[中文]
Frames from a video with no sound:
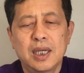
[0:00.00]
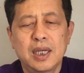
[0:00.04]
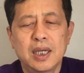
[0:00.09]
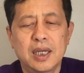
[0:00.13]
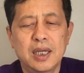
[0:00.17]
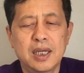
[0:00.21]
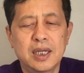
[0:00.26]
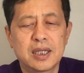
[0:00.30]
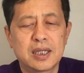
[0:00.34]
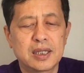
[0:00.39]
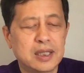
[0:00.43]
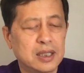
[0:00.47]

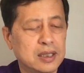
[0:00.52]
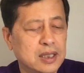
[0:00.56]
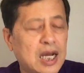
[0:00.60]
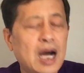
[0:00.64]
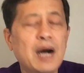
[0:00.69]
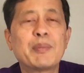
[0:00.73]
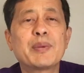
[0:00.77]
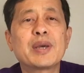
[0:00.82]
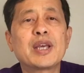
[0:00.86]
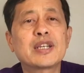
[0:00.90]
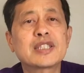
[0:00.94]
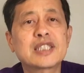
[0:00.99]
呃，他
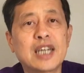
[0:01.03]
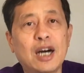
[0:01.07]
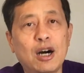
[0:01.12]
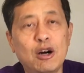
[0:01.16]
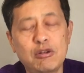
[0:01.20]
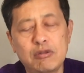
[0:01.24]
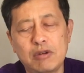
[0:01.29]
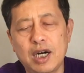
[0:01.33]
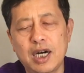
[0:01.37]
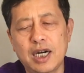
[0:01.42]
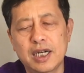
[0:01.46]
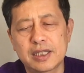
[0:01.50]
抗美援
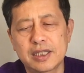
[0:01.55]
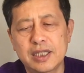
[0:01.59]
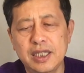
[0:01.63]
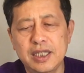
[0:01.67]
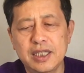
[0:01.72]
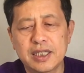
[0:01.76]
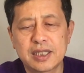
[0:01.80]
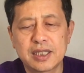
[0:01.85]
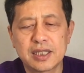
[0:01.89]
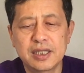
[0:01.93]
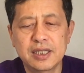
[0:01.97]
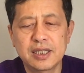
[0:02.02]
朝啊，第
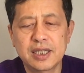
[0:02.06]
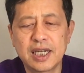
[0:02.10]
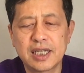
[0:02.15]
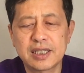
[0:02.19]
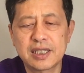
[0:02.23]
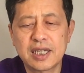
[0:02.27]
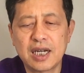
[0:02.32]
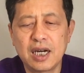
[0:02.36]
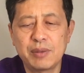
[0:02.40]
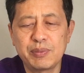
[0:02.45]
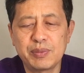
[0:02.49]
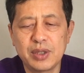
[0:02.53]
一次应该是
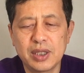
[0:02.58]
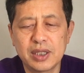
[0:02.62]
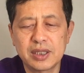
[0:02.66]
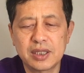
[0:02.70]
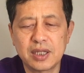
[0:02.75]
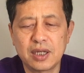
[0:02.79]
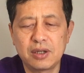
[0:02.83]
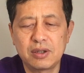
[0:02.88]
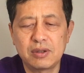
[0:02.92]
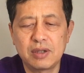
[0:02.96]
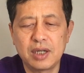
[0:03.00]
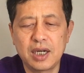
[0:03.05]
抗美援
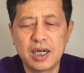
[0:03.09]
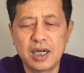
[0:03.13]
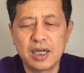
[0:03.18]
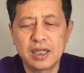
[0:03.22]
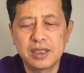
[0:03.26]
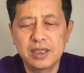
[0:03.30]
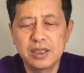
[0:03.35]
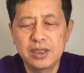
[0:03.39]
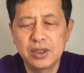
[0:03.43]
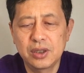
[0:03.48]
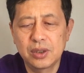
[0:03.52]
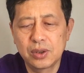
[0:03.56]
朝啊，
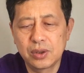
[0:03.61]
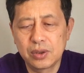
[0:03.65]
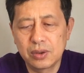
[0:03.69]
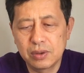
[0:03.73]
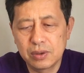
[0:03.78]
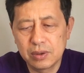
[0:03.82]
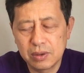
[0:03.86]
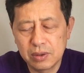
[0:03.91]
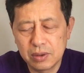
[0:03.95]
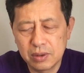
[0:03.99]
又。